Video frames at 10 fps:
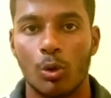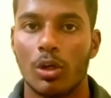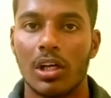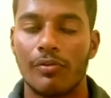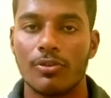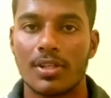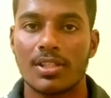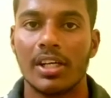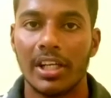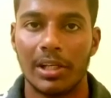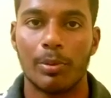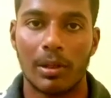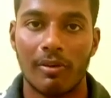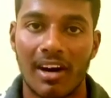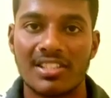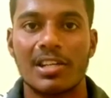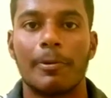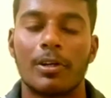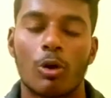ஒரு நல்ல ஃபீச்சர்ஸ் இப்போ நம்ம வாட்ஸ்அப்பே